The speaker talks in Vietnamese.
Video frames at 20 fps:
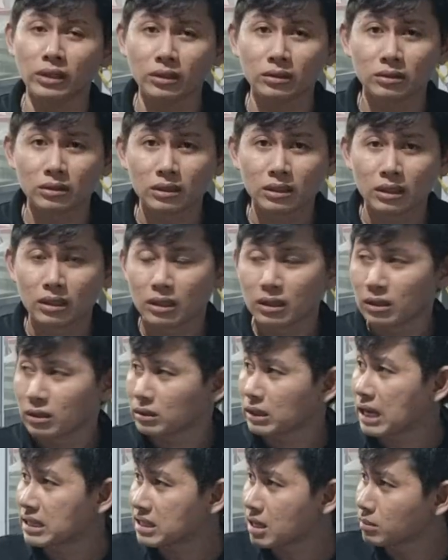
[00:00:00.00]
tiết.
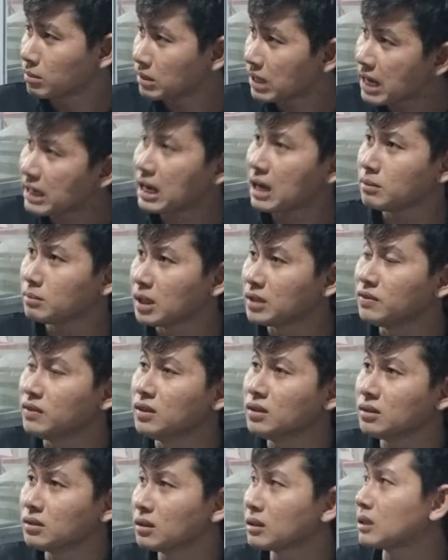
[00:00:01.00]
Tại sao Đắk Lắk, Bình
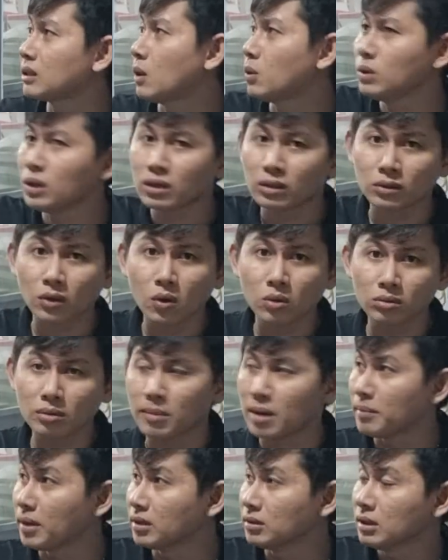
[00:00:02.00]
Phước người ta đậu rất là tốt,
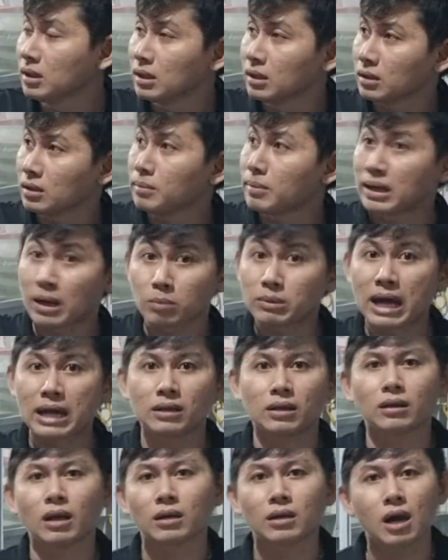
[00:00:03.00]
nhưng mà Đồng
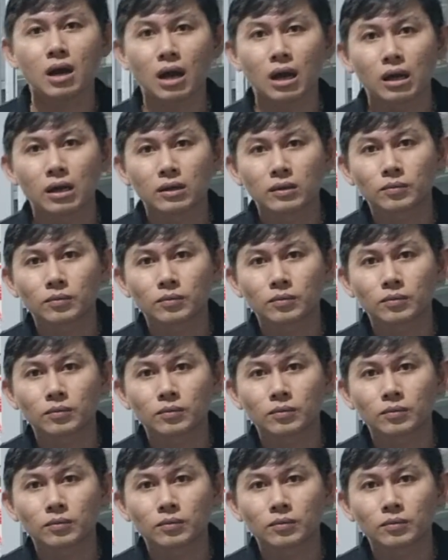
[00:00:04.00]
Nai nó là rớt